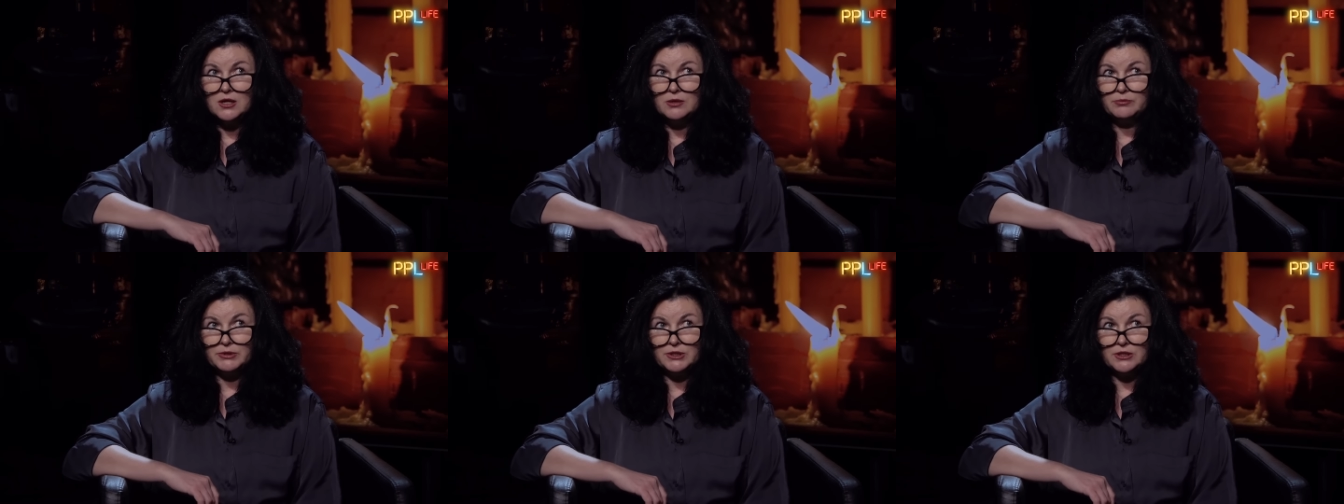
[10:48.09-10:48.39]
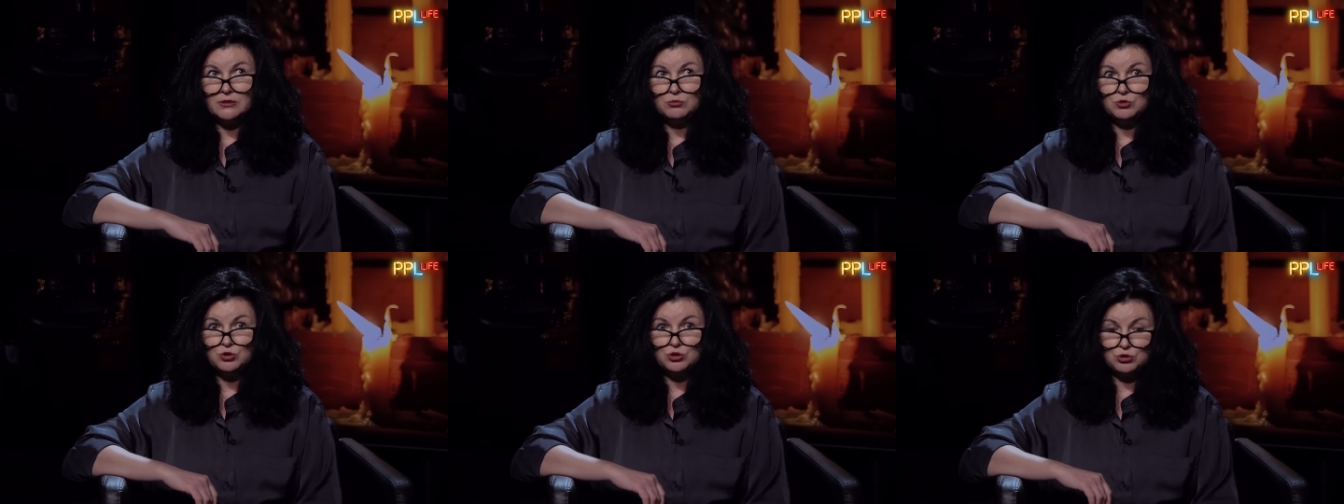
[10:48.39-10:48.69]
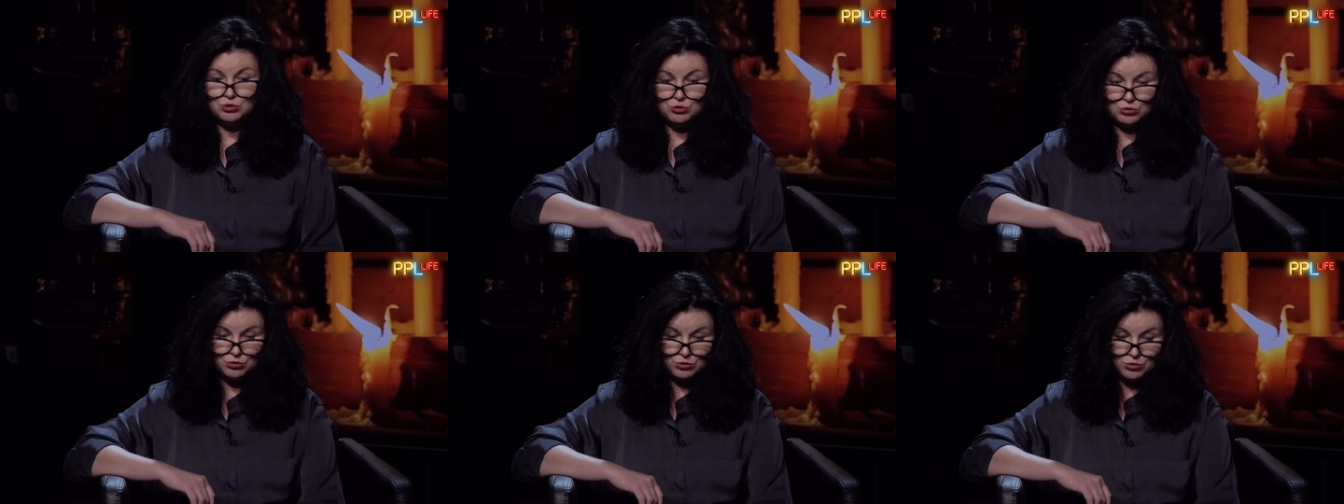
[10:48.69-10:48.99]
потому
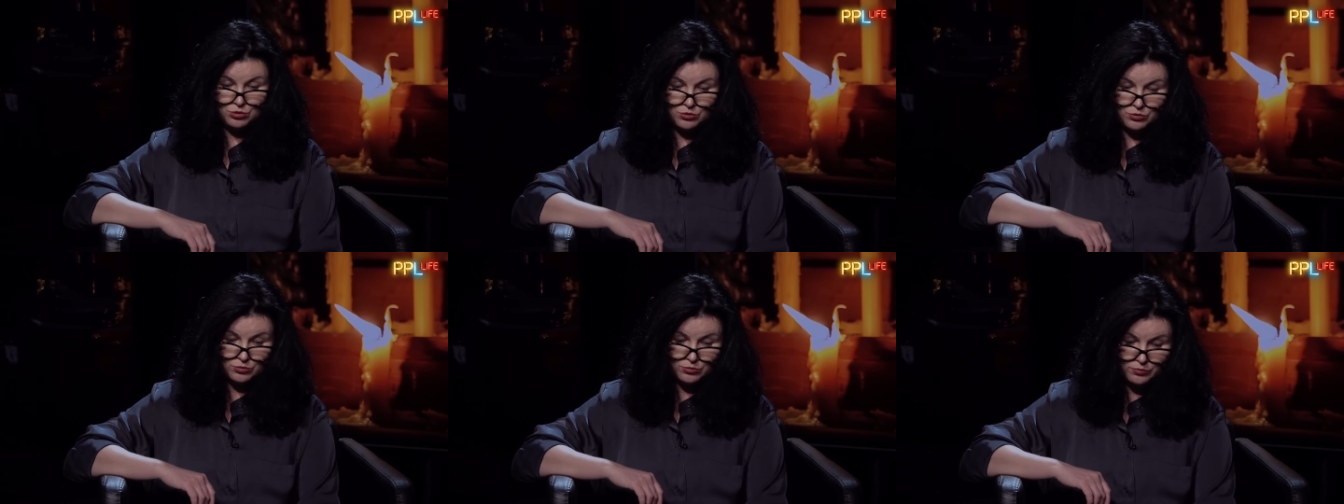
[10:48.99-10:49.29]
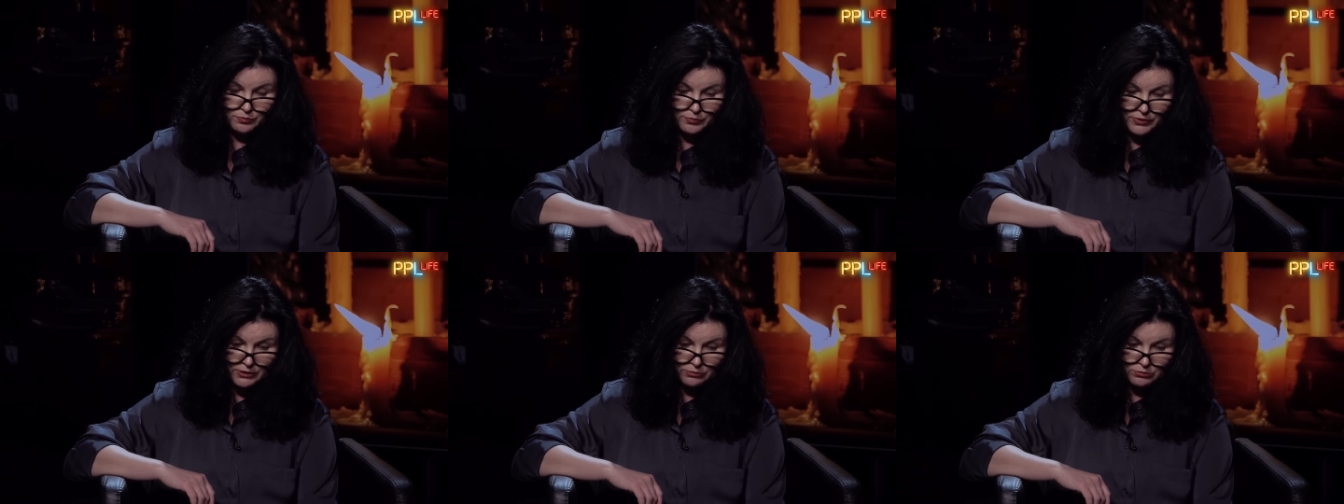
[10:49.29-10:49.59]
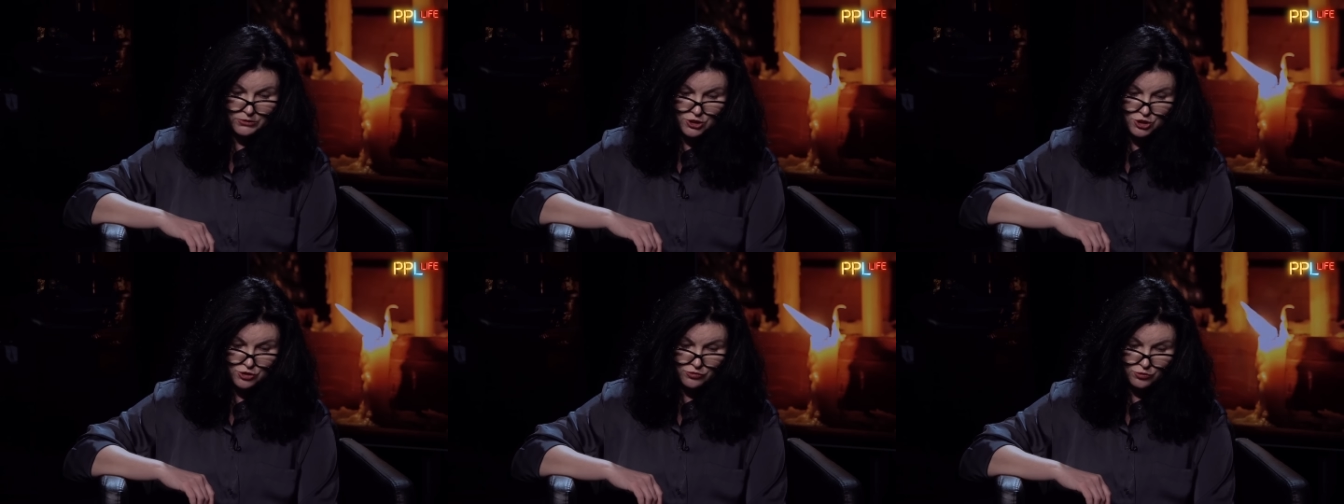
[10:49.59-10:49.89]
что прям
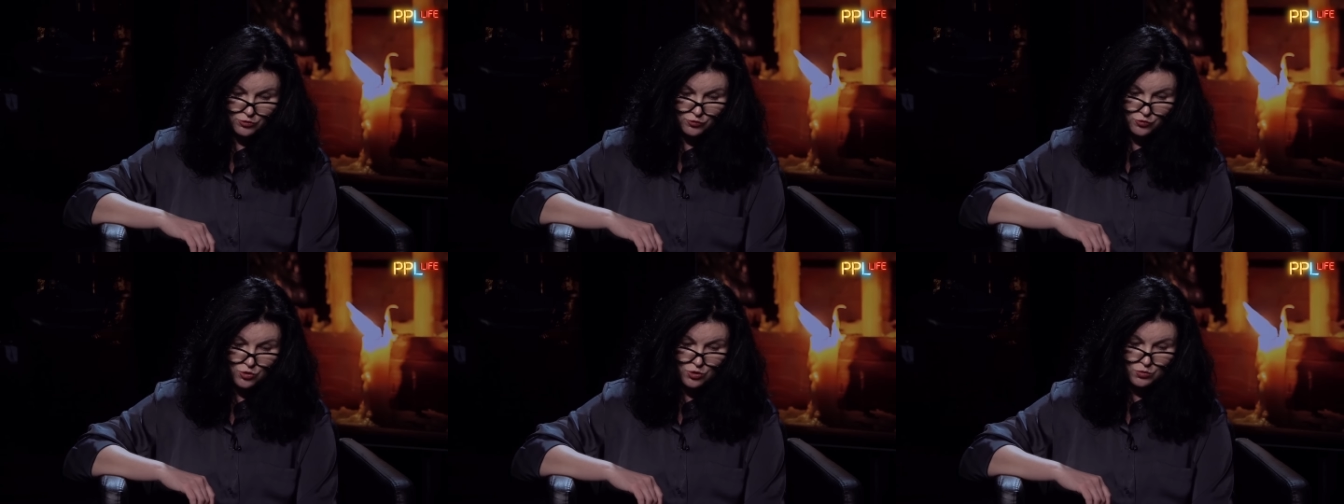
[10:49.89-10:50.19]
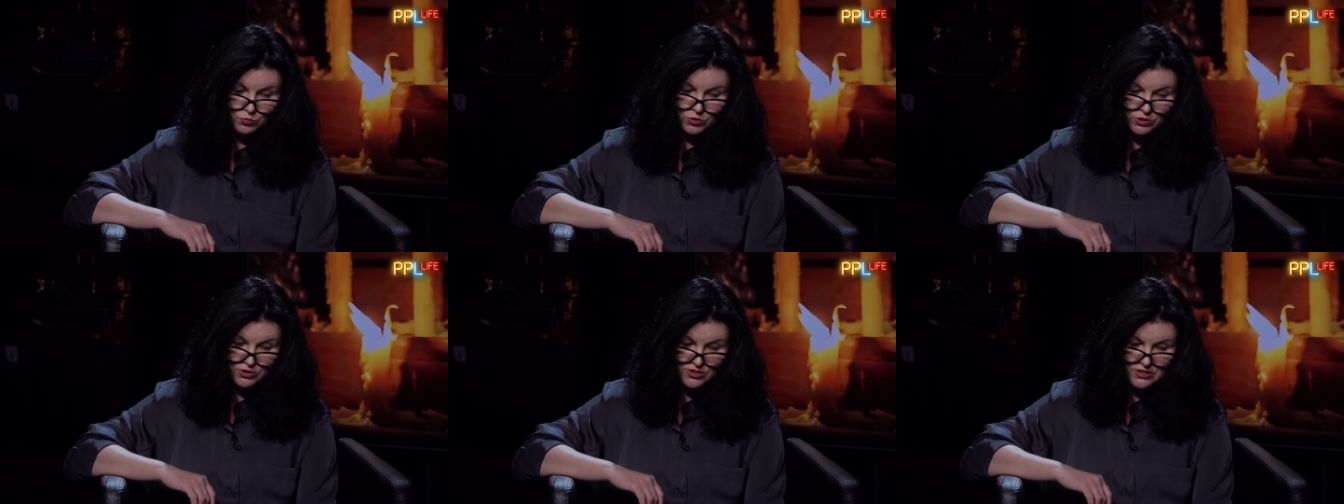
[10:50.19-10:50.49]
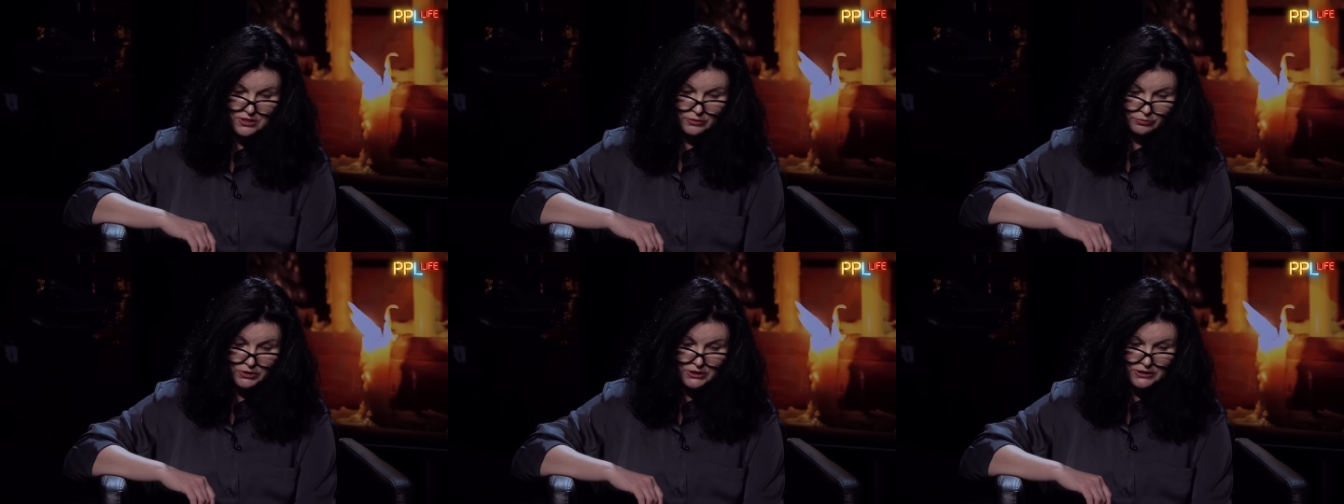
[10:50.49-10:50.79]
даже вот формулы
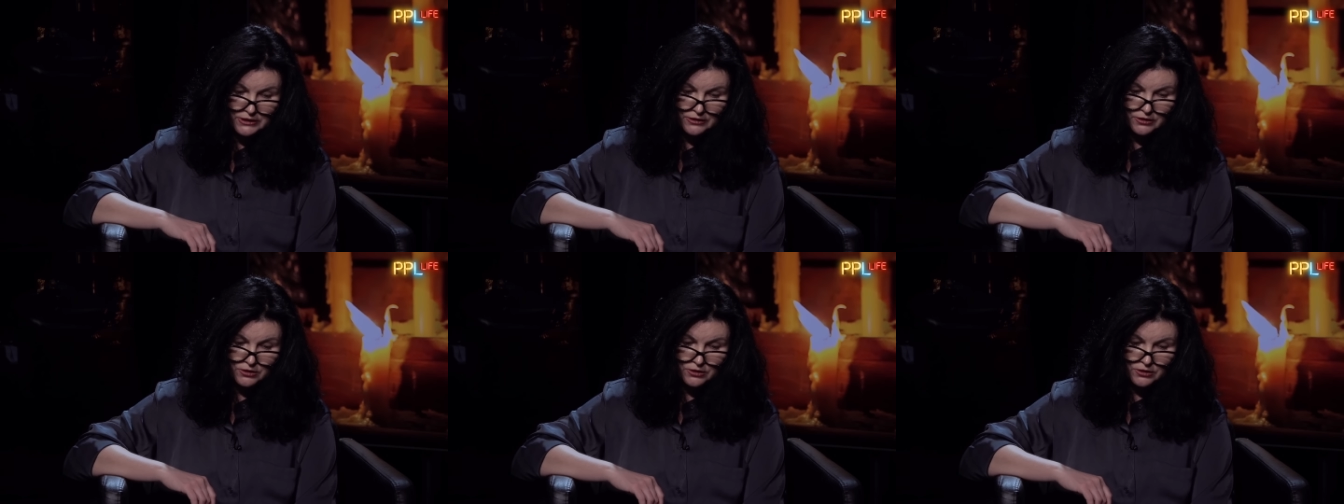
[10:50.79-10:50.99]
событий,